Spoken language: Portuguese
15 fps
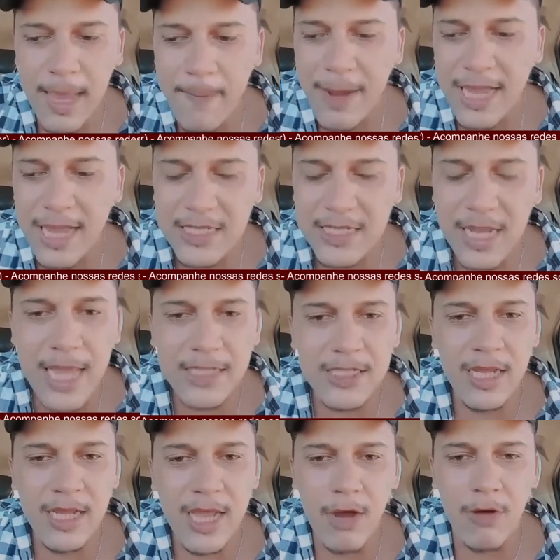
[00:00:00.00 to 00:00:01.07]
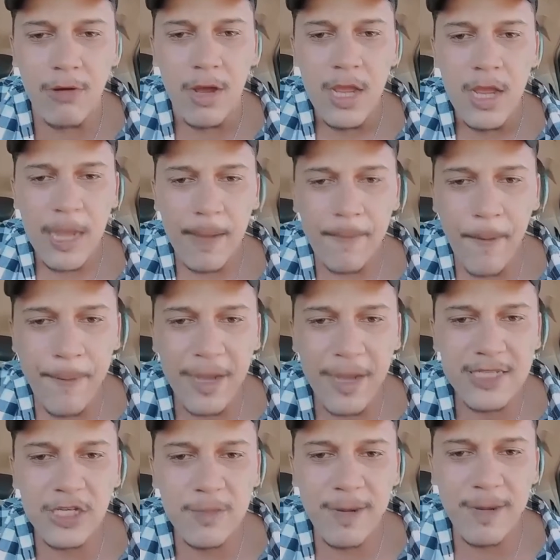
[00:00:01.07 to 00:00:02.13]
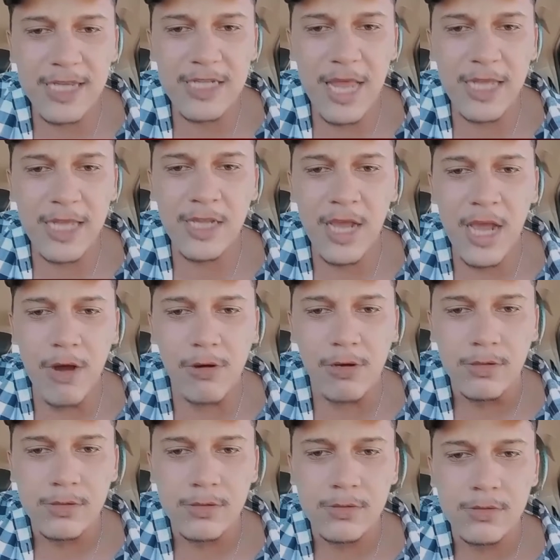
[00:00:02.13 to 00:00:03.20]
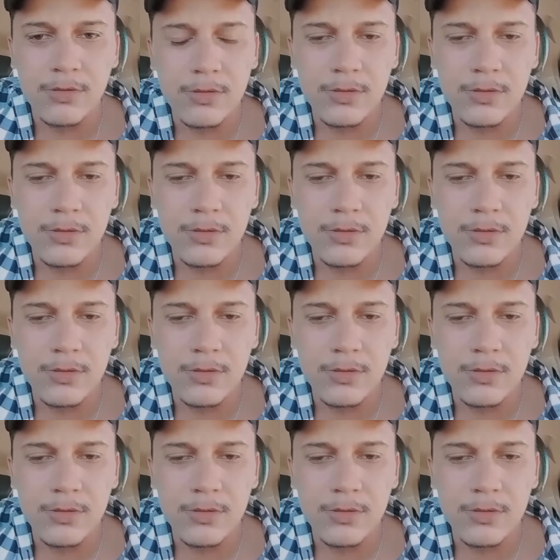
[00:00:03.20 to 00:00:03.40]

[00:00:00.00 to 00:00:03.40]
Honre! Honre os votos que a é Brasileia te deu,